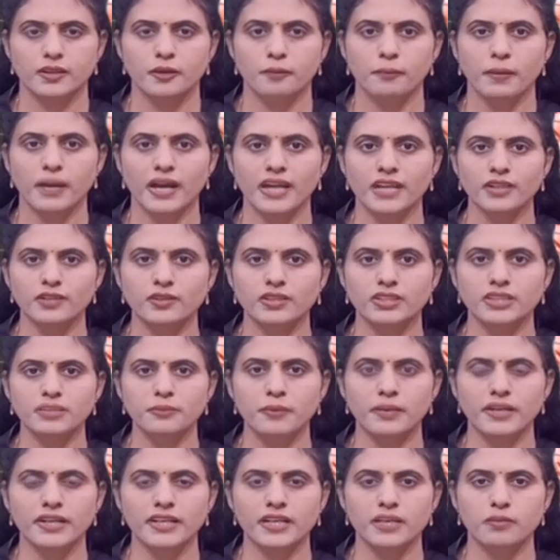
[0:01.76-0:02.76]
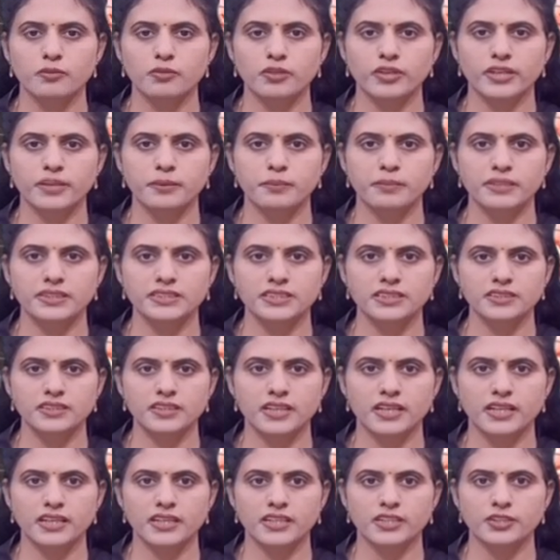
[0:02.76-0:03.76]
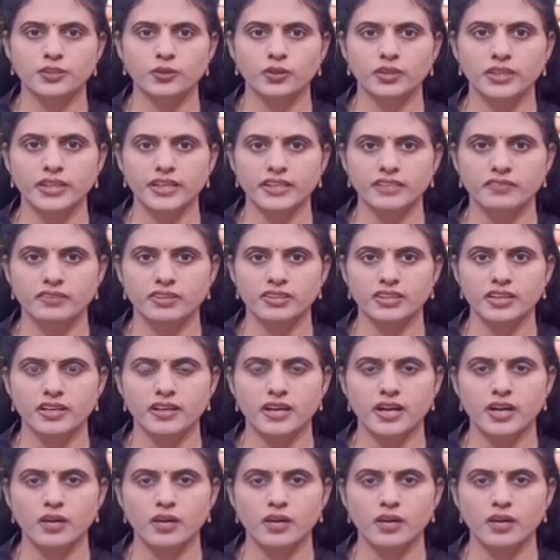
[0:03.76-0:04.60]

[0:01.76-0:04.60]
పాలకుర్తి మండలంలోని బసంతనగర్ టోల్గేట్ వద్ద